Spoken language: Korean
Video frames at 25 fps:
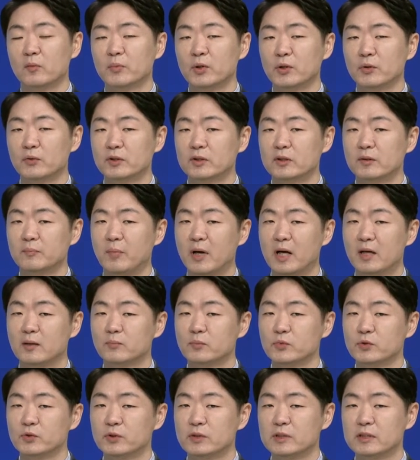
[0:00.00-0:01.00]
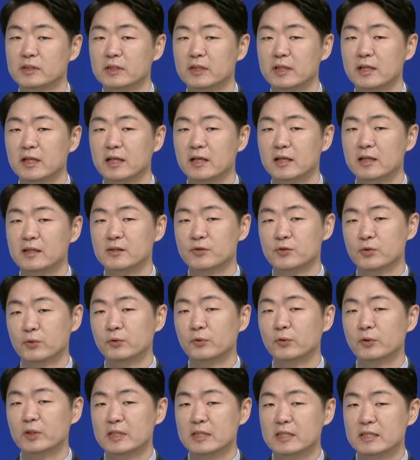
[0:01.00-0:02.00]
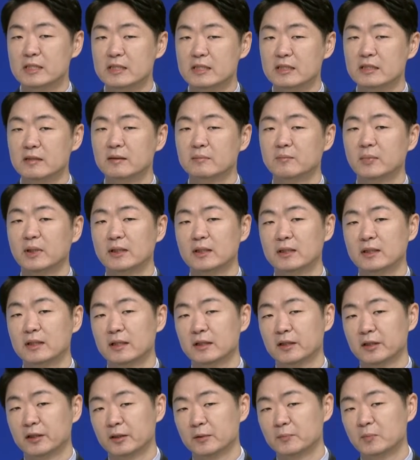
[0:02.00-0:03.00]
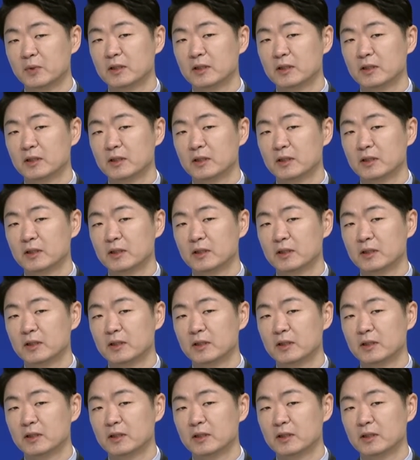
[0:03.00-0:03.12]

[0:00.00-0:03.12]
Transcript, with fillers: 병원을 방문을 해야 할 정도인지 판단하기